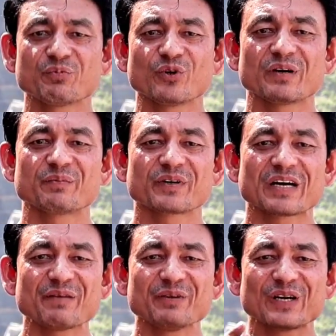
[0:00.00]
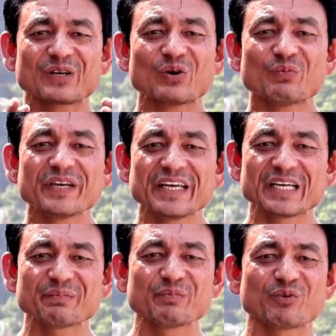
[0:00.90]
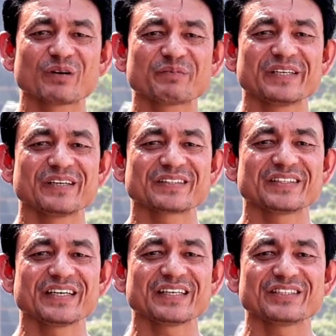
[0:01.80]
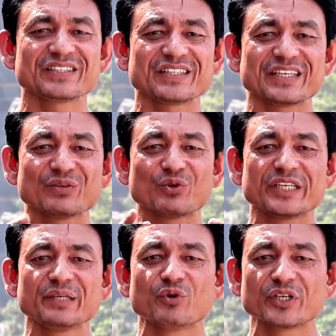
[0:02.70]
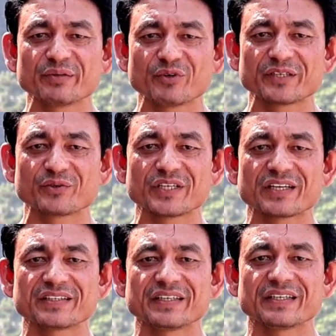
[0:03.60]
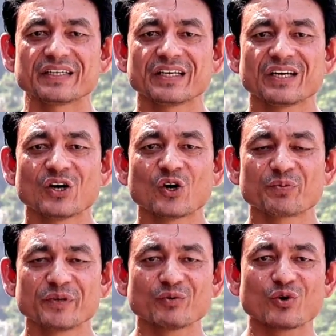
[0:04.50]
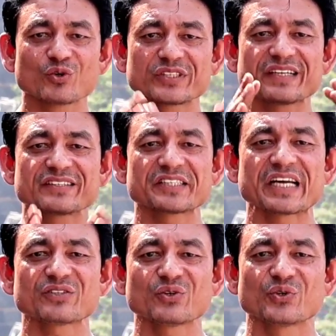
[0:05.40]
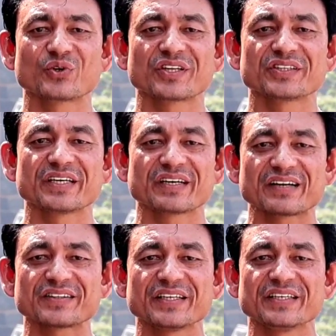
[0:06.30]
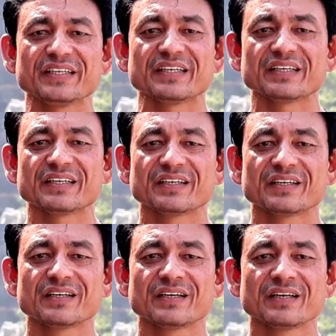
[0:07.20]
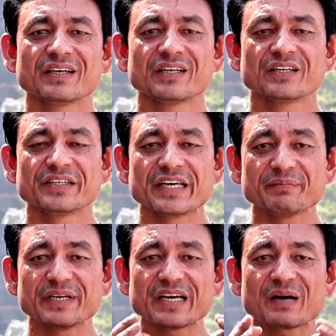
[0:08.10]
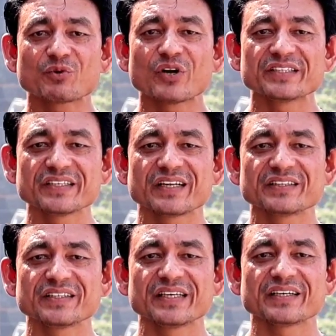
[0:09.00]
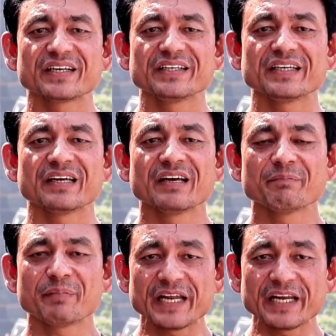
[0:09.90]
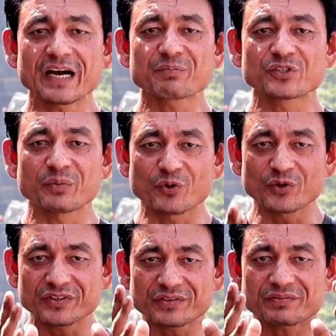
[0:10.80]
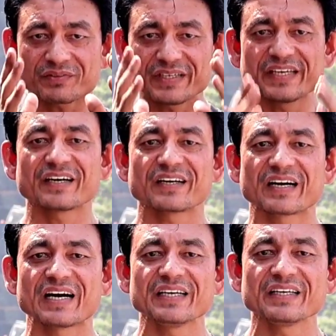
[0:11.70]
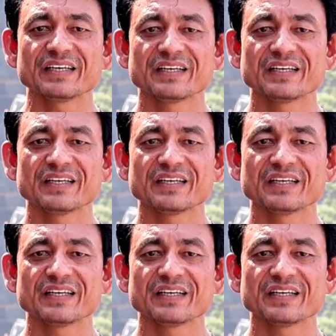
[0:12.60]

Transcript: है पुलअप काफ़ी लड़कों पे एक भी पुलअप नहीं लगती है जिससे कि वो डीमोटिवेट हो जाते हैं और फिर वो उस एक्सरसाइज को छोड़ देते हैं करते नहीं हैं नहीं भाई आपको ऐसी गलती नहीं करनी है पहले आप सपोर्ट लेकर लगाएं